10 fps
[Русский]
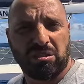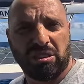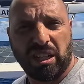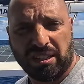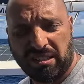
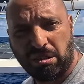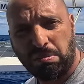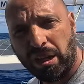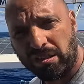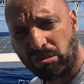
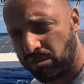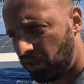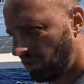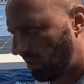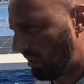12,5, то
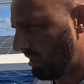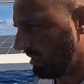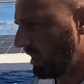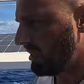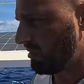есть это как
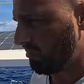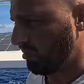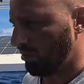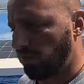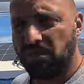раз
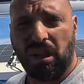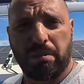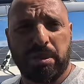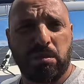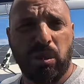вот
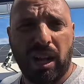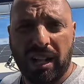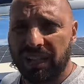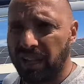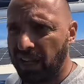
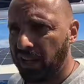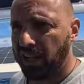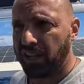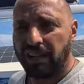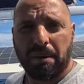оптимально
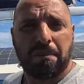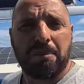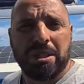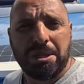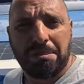
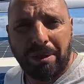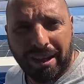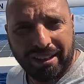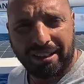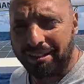
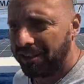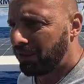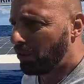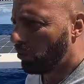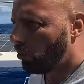минимальный
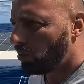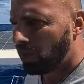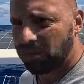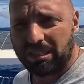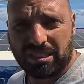
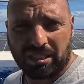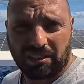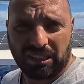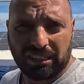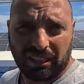угол и
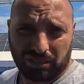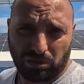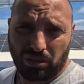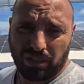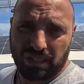сила ветра,
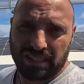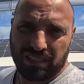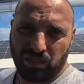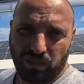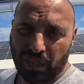которая нас
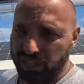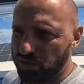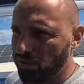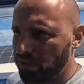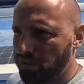толкает.
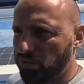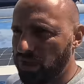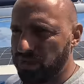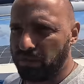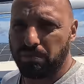Скорость у
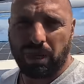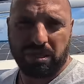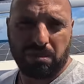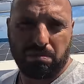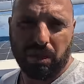нас там
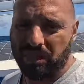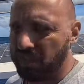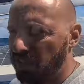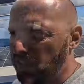5,5.